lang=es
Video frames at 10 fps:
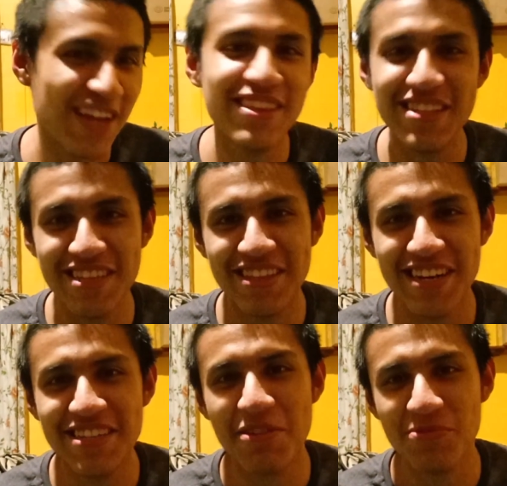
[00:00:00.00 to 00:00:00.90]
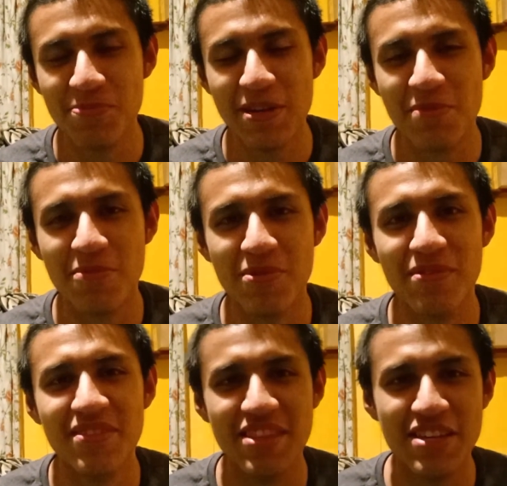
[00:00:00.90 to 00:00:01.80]
antes de entrar se consumen
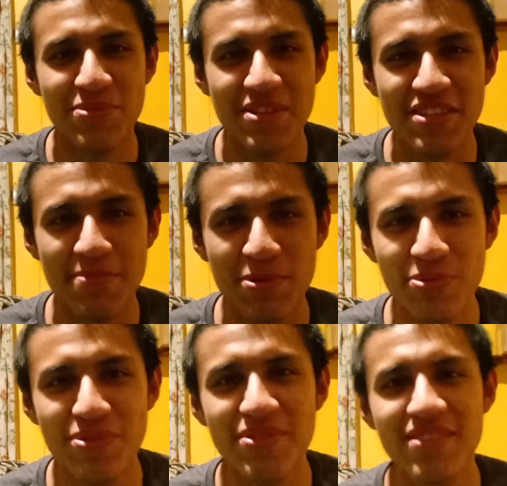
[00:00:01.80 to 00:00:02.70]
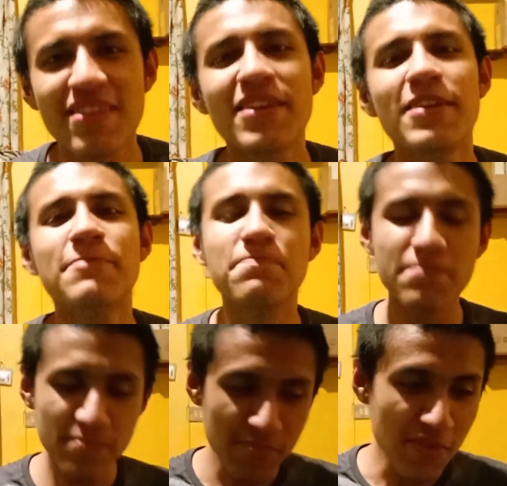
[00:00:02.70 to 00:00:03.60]
como 10 o 15 minutos,
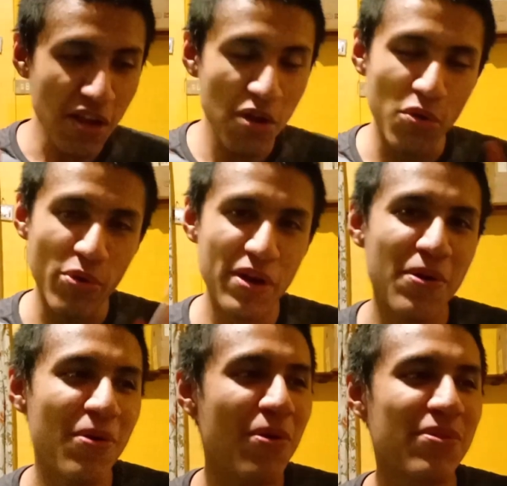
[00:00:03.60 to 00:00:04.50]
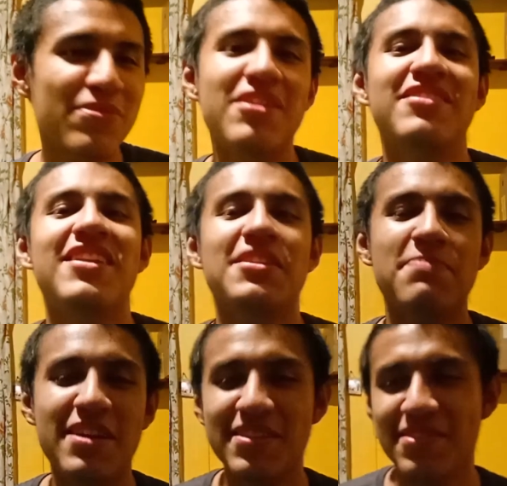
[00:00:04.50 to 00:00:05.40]
luego durante la
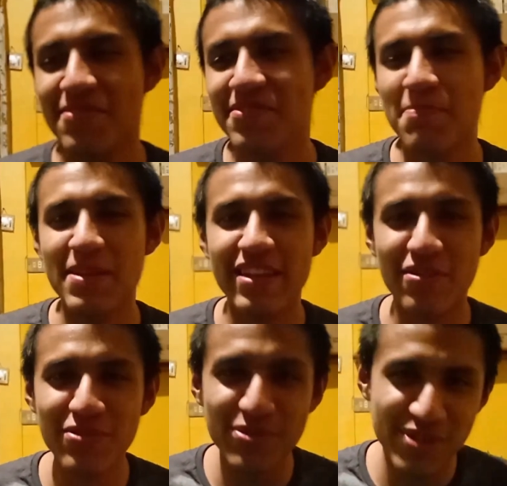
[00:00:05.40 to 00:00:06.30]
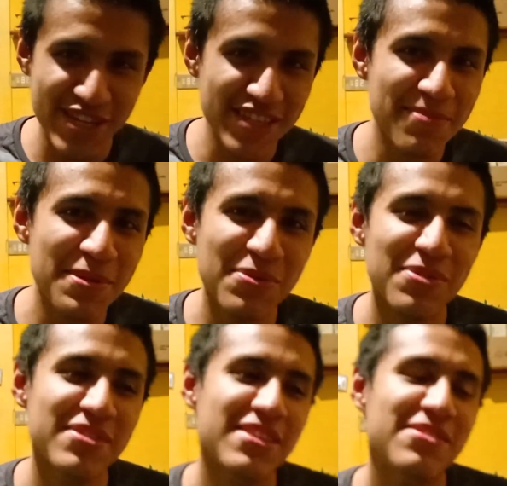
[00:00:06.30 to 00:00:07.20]
explicación se piden otros 15
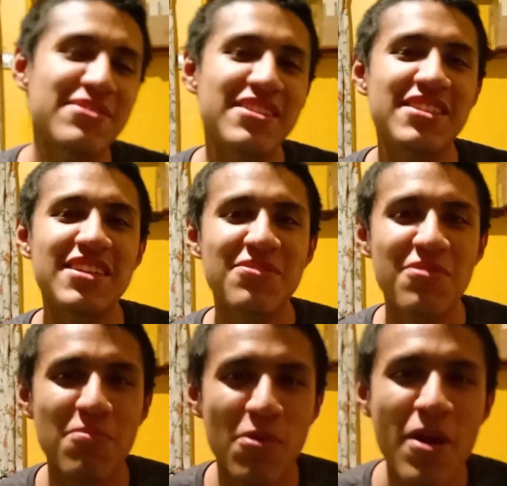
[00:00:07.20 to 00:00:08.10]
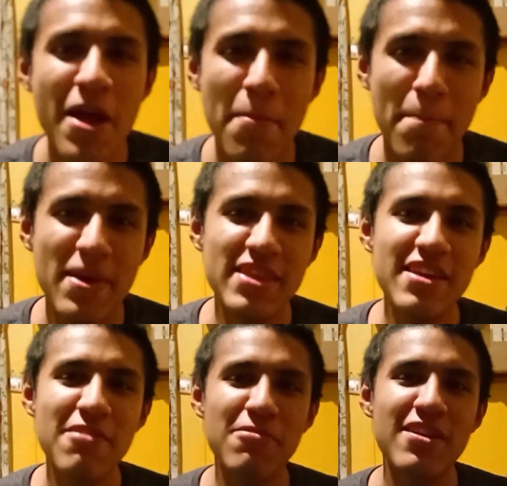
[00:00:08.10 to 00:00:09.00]
minutos, entonces ya son como
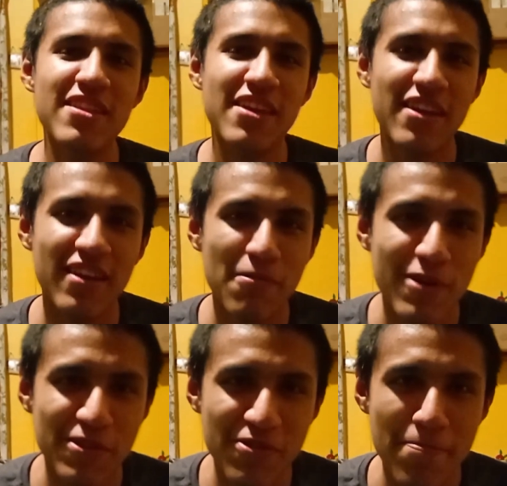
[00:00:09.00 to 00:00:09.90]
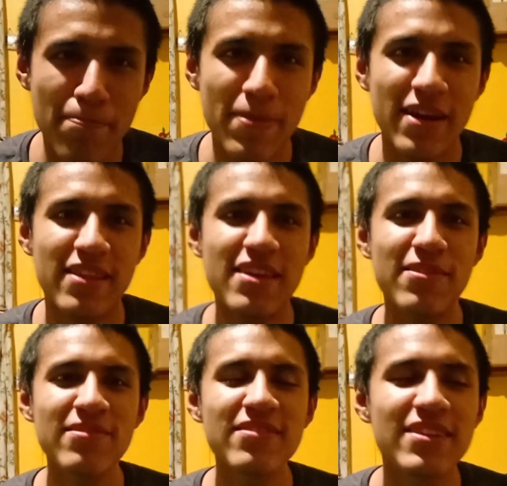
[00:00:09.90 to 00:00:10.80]
media hora de laboratorio
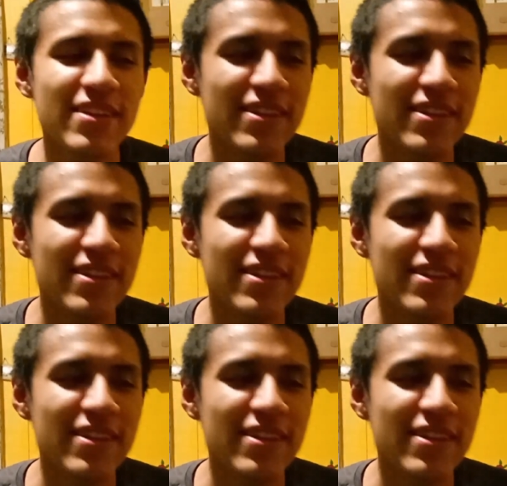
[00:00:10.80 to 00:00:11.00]
perdido.